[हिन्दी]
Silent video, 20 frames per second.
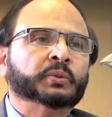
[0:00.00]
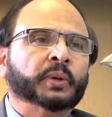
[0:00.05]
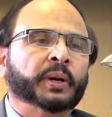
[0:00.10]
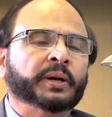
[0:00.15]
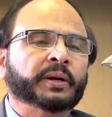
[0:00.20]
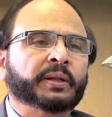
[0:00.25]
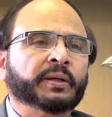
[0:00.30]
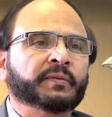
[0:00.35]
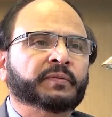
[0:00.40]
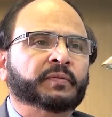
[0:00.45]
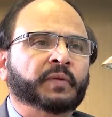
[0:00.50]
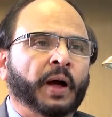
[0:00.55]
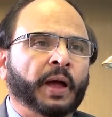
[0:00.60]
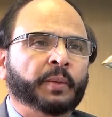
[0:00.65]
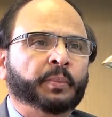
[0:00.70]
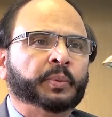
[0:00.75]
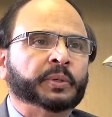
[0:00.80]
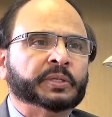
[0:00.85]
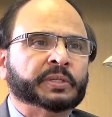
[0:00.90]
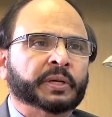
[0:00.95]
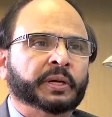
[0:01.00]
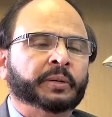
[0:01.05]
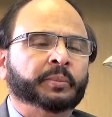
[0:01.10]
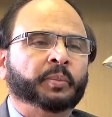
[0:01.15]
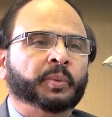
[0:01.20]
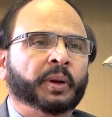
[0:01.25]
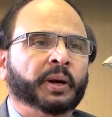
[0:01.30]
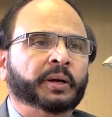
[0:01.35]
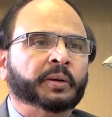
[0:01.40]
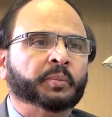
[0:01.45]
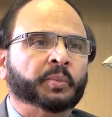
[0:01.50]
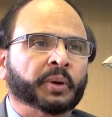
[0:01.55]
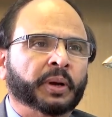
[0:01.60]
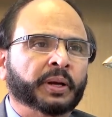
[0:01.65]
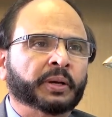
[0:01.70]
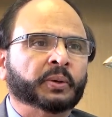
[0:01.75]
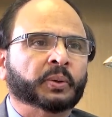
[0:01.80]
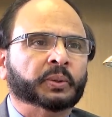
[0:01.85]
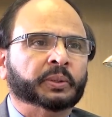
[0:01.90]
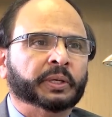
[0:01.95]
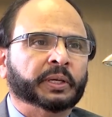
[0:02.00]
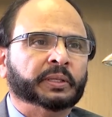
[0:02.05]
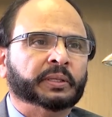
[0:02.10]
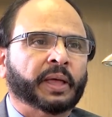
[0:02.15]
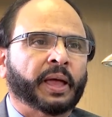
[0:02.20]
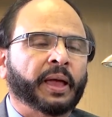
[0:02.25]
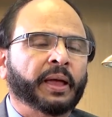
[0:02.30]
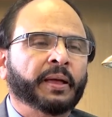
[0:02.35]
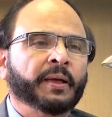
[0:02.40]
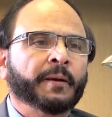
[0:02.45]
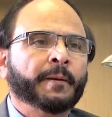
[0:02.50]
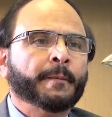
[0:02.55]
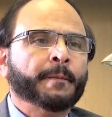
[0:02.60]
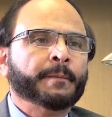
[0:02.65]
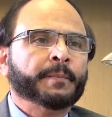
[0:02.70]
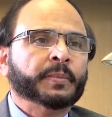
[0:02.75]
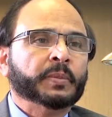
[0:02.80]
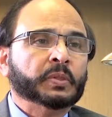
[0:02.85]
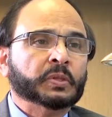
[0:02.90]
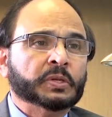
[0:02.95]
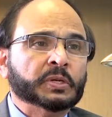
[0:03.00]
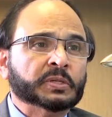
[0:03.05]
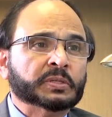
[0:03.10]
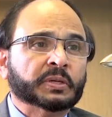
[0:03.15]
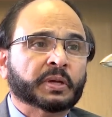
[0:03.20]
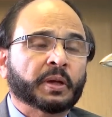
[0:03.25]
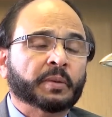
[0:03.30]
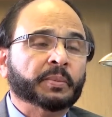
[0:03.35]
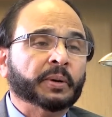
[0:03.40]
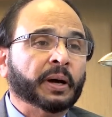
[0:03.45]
25 परसेंट ब्लड ब्रेन को देता है जिसके